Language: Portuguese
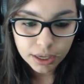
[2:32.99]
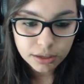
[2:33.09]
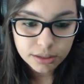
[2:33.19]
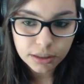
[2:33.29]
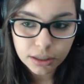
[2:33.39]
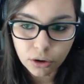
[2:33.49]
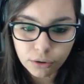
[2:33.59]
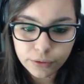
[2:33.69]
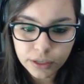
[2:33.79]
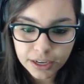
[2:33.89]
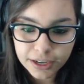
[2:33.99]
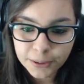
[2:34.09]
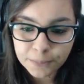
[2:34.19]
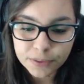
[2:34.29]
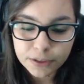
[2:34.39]
É, 109.
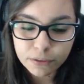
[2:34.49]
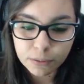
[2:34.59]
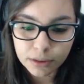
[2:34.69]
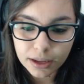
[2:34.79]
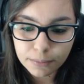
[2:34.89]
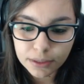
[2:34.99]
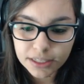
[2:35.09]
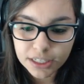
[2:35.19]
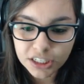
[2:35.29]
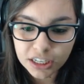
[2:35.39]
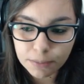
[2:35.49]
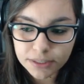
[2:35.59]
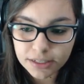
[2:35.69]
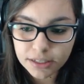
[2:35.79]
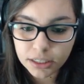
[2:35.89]
Vamos lá, beleza? A gente tem que
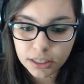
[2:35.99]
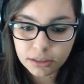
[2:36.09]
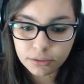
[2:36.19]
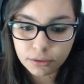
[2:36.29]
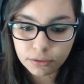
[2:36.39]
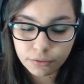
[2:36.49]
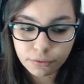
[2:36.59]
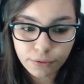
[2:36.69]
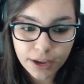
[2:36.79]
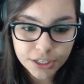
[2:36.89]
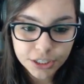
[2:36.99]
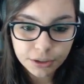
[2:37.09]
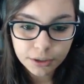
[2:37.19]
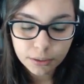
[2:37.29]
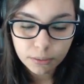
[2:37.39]
passar isso daqui.
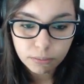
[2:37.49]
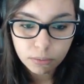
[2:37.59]
Fast.